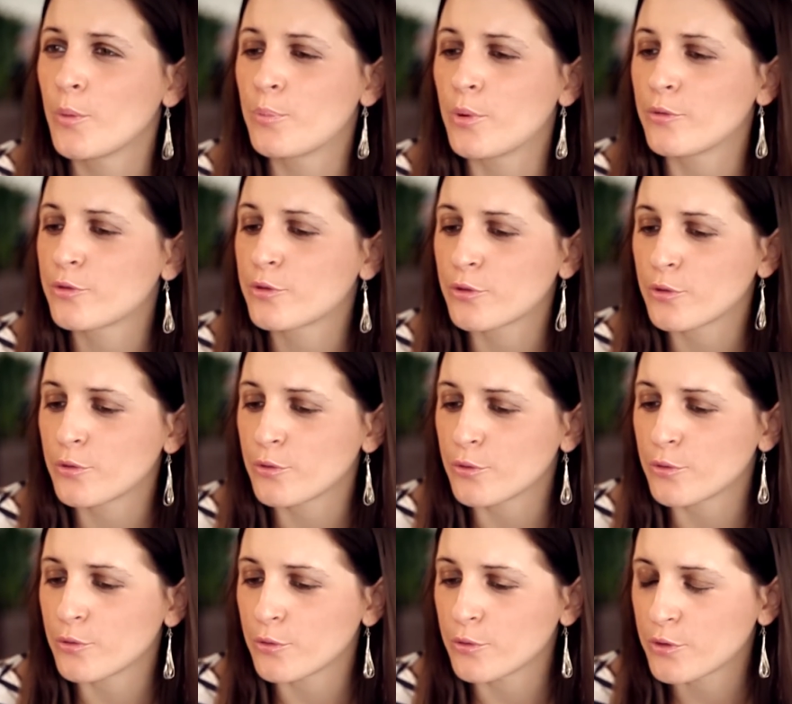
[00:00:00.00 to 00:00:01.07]
peuvent se
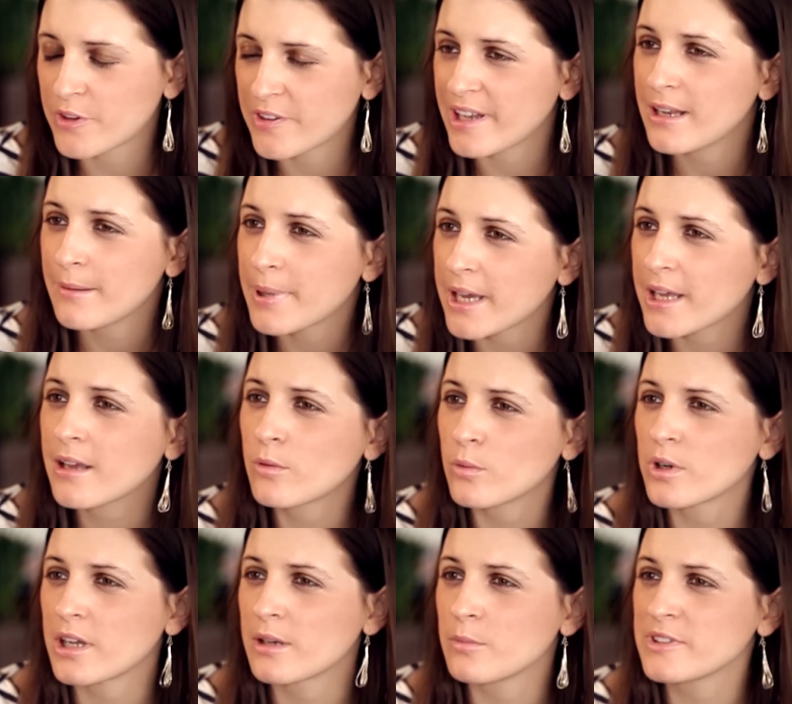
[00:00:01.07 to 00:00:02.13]
célébrer
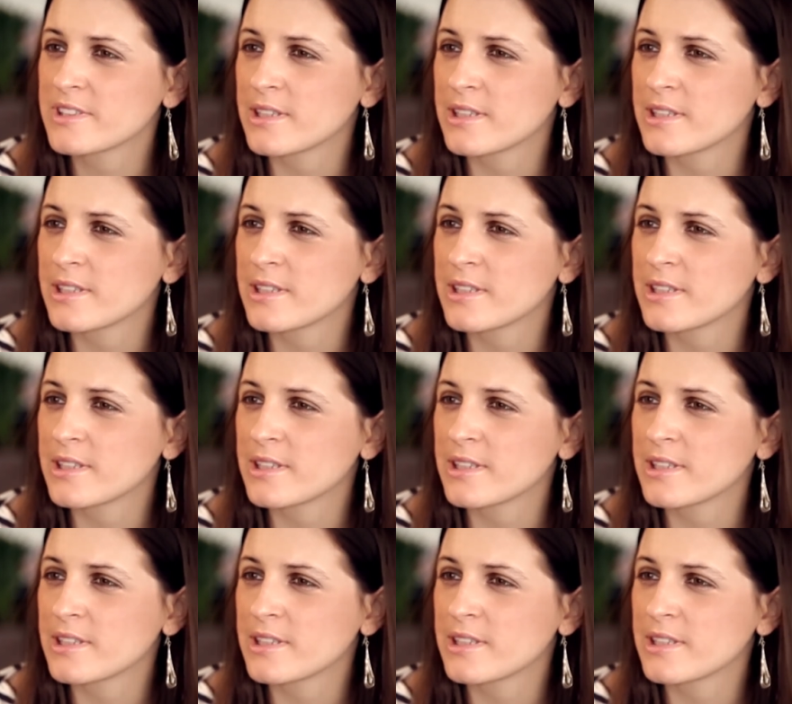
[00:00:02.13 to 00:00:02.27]
concrètement